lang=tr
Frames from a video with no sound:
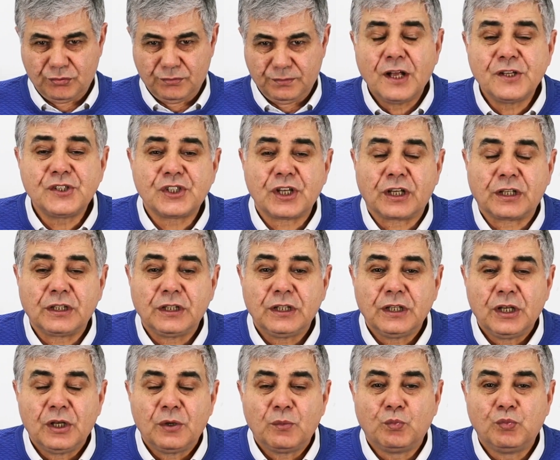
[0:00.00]

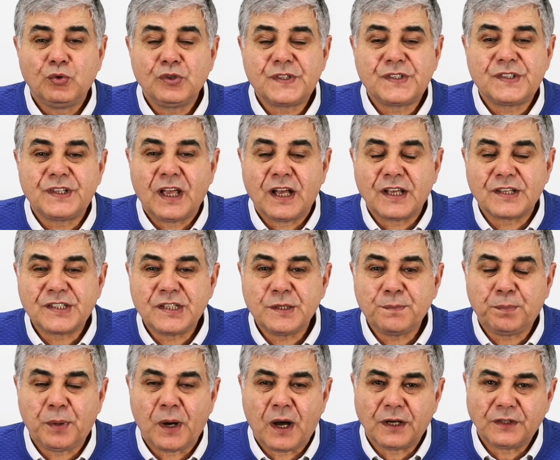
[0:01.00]
Ancak bu
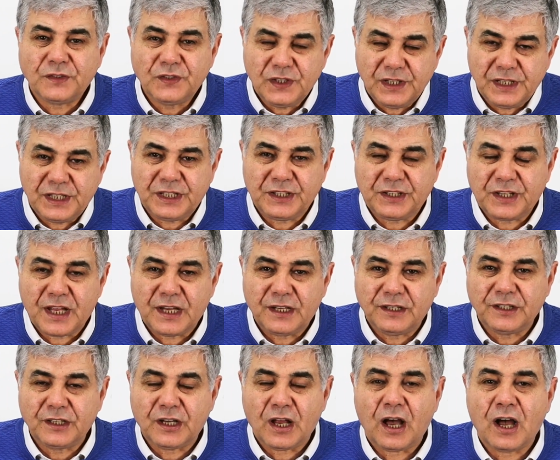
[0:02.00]
siyasi parti
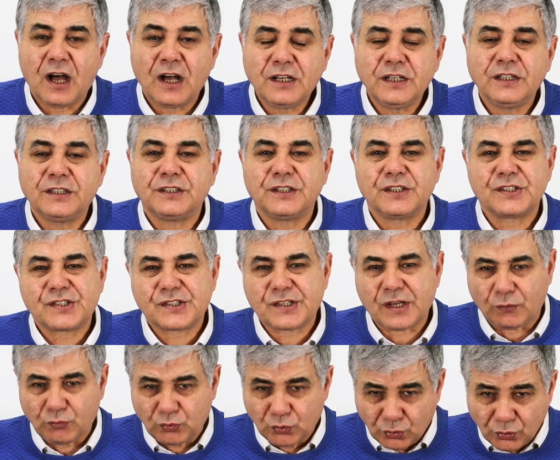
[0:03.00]
liderinin hakkını
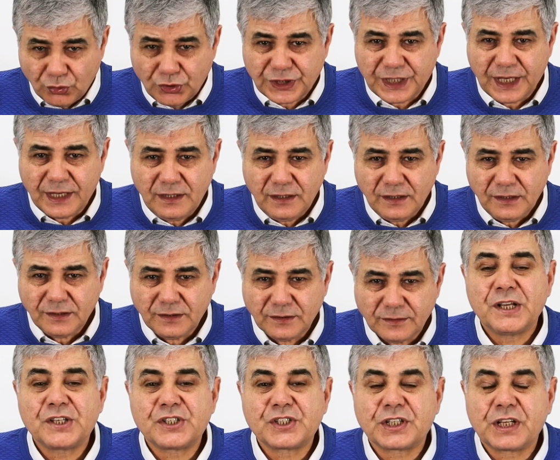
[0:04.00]
savunurken
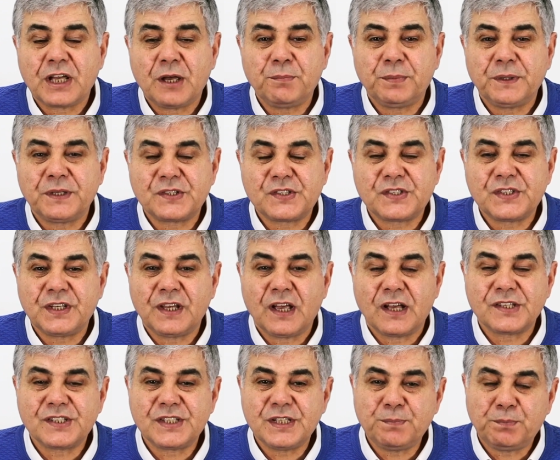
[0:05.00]
başka bir
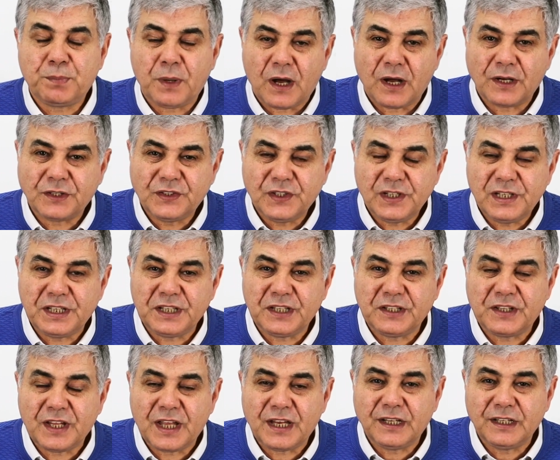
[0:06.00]
siyasi parti
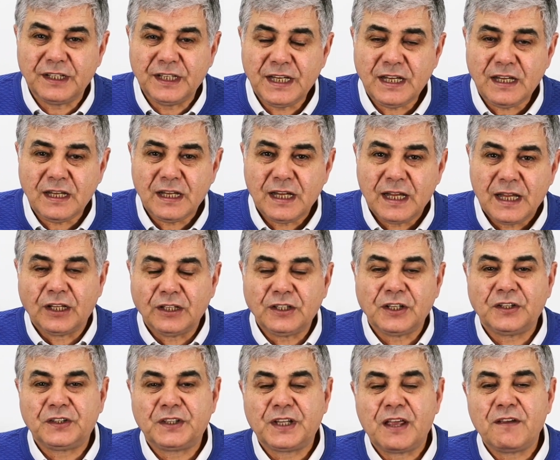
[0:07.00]
liderini ya
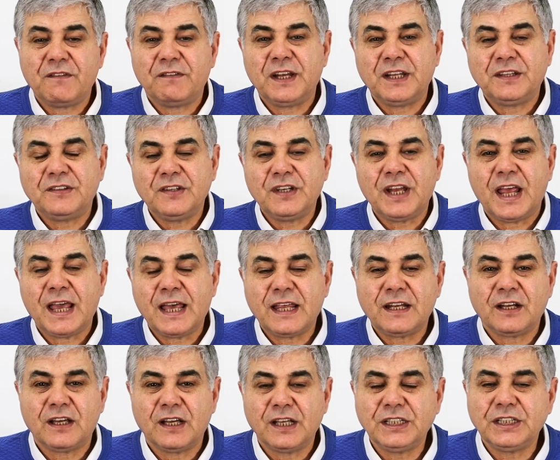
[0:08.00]
da devletin
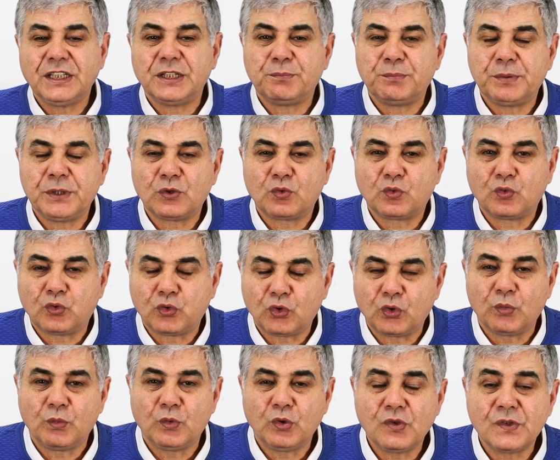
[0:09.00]
herhangi bir
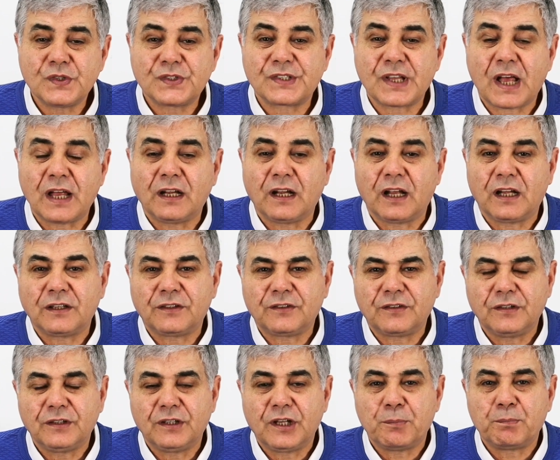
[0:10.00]
kurumunu zan
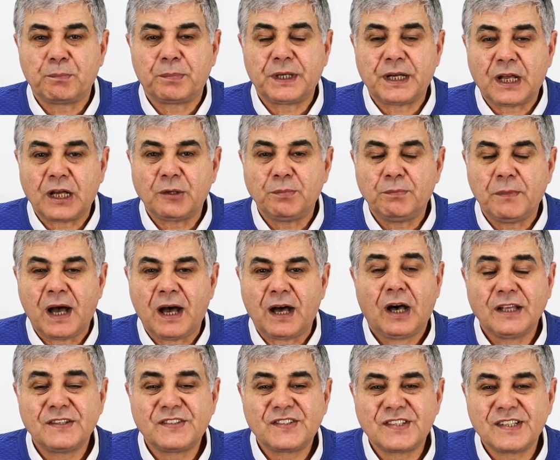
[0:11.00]
altında bırakma
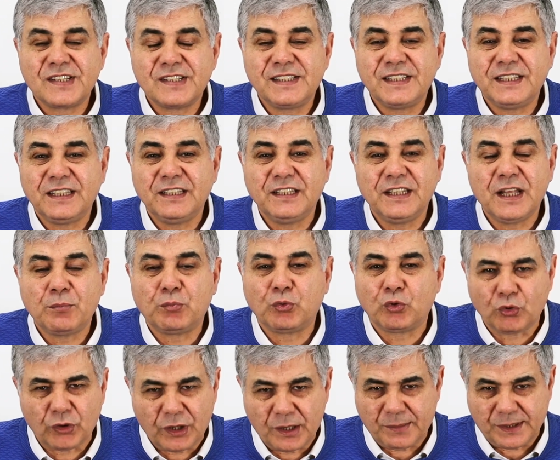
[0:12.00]
hadsizliğinde
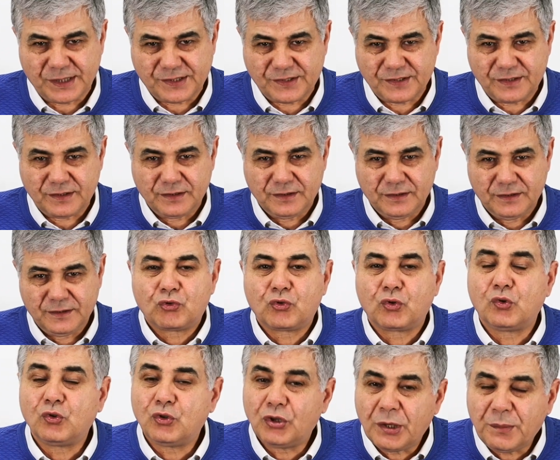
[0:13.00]
bulunamaz.
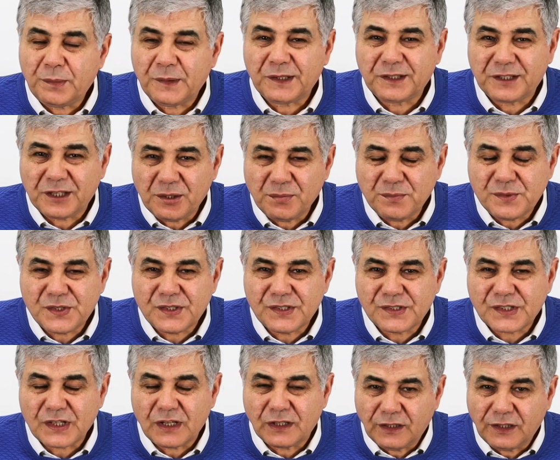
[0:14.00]
Soruya bakar
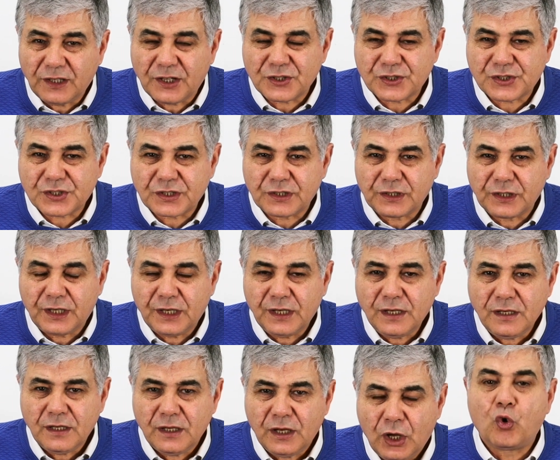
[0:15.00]
mısınız Allah aşkına
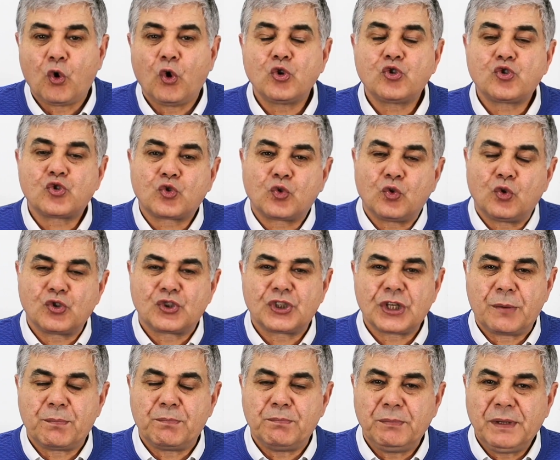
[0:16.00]
ya?
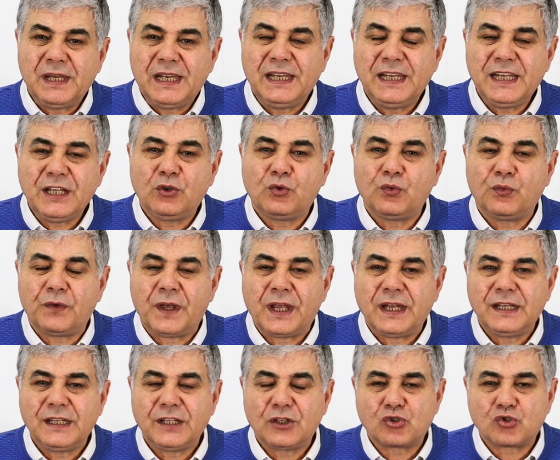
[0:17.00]
Koskoca milli
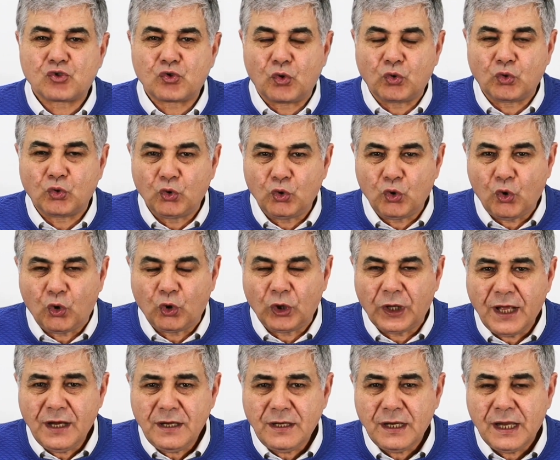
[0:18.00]
güvenlik sorunu
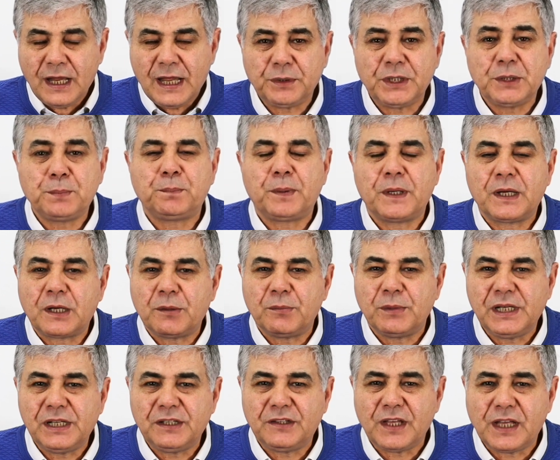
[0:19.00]
olan bir
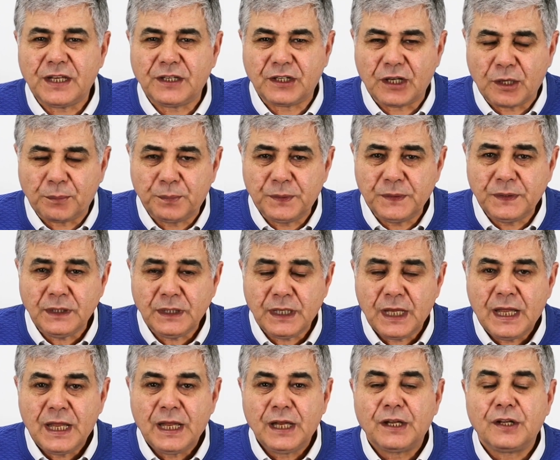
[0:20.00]
paramiliter yapı
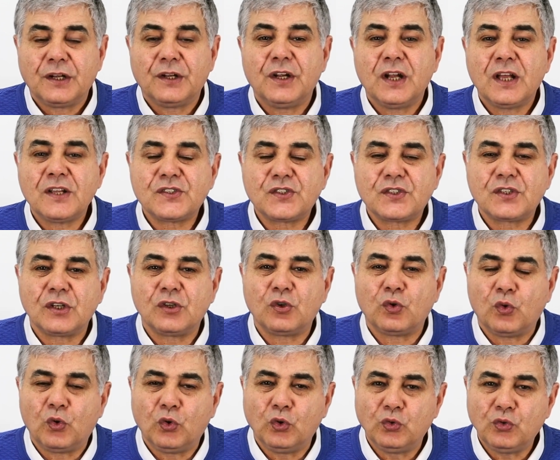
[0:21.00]

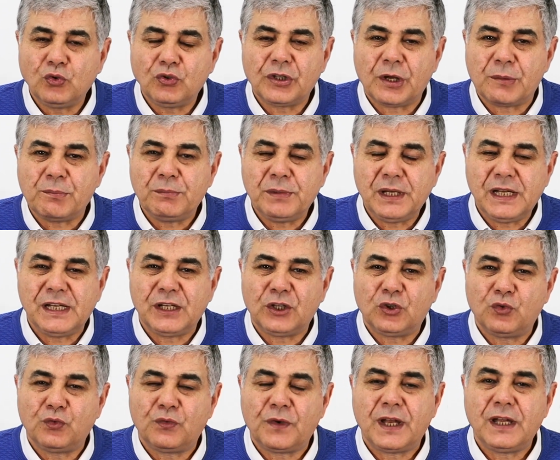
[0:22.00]
nasıl olur da
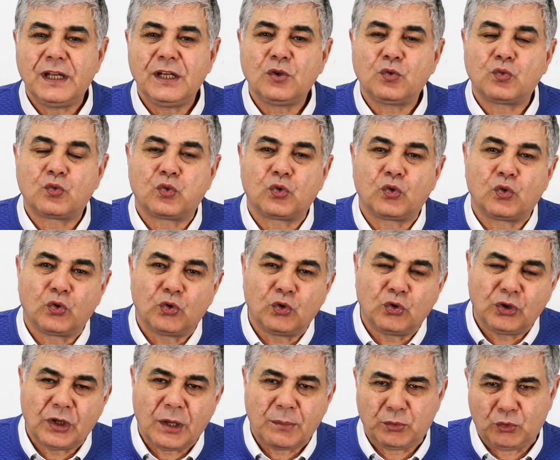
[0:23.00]
Milli Güvenlik
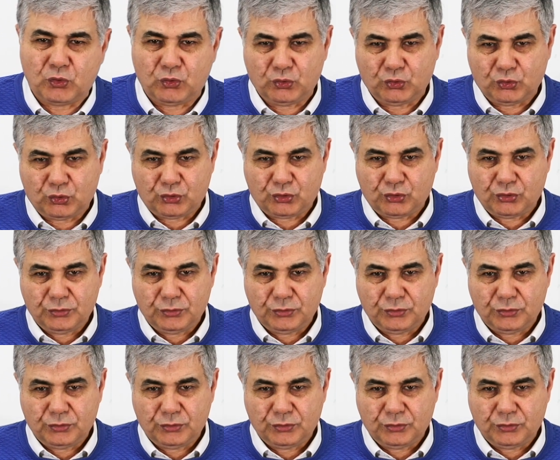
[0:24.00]
Kurulu'nda bulunur?